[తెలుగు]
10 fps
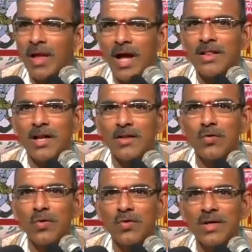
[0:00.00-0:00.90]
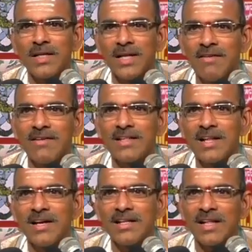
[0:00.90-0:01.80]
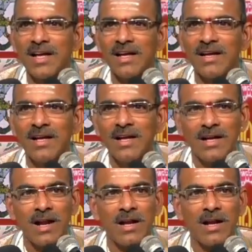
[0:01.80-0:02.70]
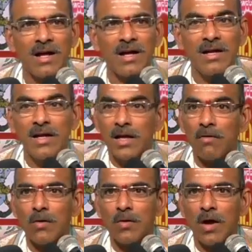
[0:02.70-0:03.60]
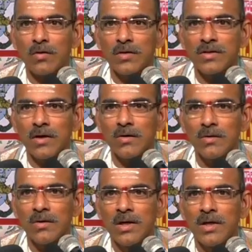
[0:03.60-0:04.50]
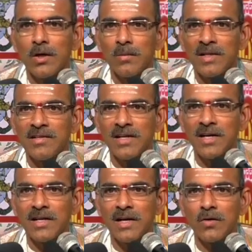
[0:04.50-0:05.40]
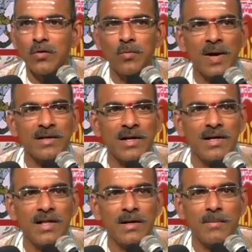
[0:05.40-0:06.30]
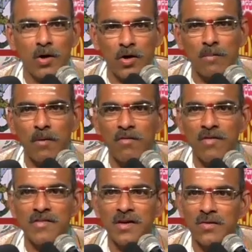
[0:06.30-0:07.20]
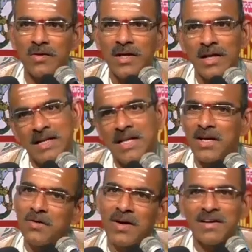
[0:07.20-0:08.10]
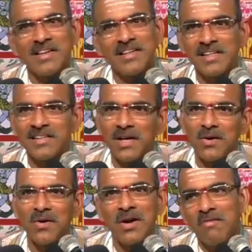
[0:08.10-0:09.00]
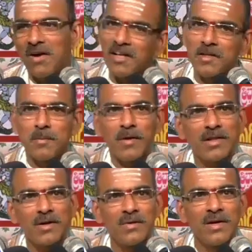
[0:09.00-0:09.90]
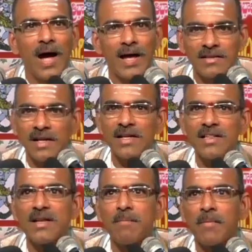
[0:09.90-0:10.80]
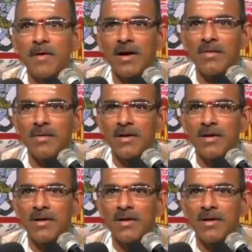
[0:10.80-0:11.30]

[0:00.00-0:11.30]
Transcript: ఆ తర్వాత కొడుకుని ఏమిటిదని అడిగితే నాన్న ఎవడో రాదొచ్చాడు నిన్ను మంచినీళ్ళు అడిగాడు నువ్వు మాట్లాడలేదని మెడలో ఈ పాము వేశాడు నేను వాడిని శిక్షించాను వాడు చచ్చిపోతాడు అని జరిగింది చెప్పిపోయాడు